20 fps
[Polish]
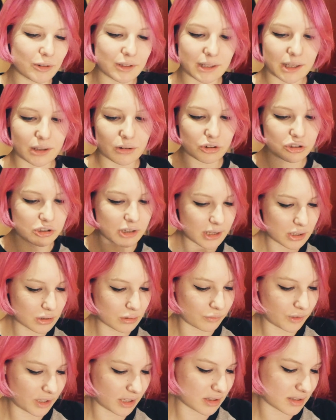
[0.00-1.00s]
od jakiegoś
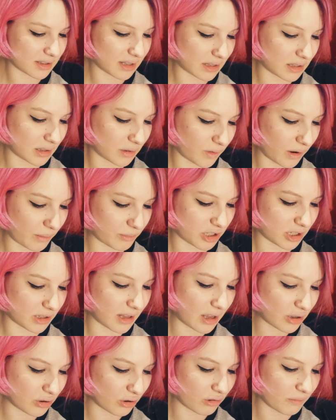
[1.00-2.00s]
czasu, więc zdecydowałam się
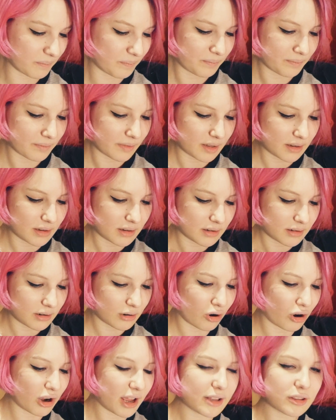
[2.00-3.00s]
na nią.
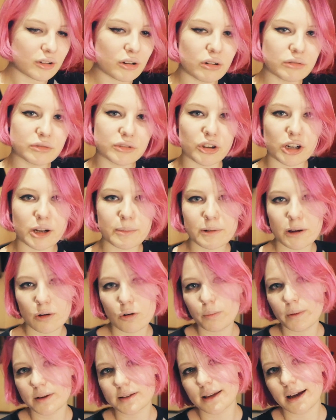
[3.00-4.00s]
Kolejną torebkę
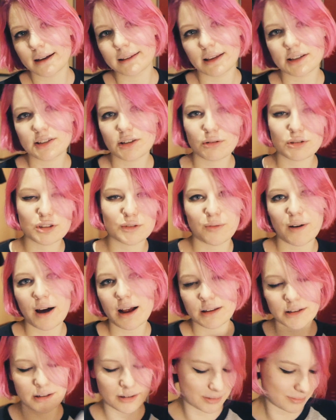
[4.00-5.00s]
kupię sobie jak ta się
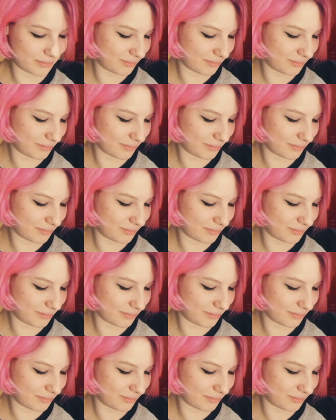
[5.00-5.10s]
rozwali.